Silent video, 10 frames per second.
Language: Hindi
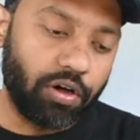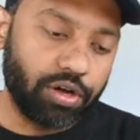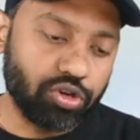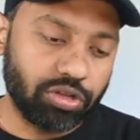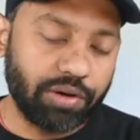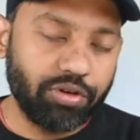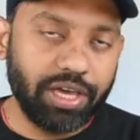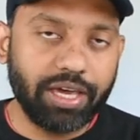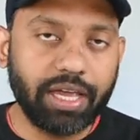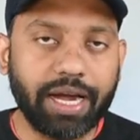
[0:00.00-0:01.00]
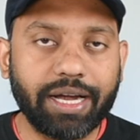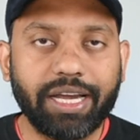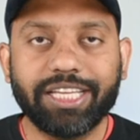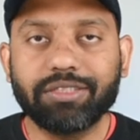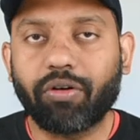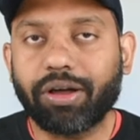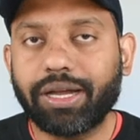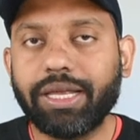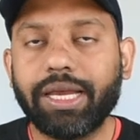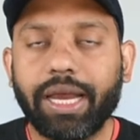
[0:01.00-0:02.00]
और चौथा वो ये है कि एटलीस्ट
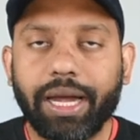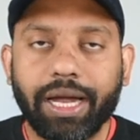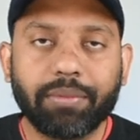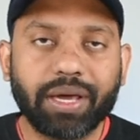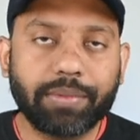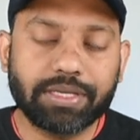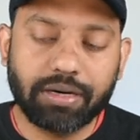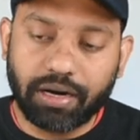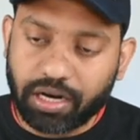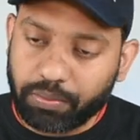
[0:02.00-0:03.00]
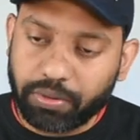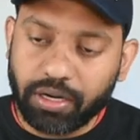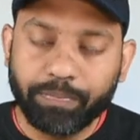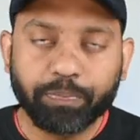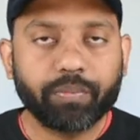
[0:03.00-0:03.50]
फोर्टी एट मेगा पिक्सल का ट्रिपल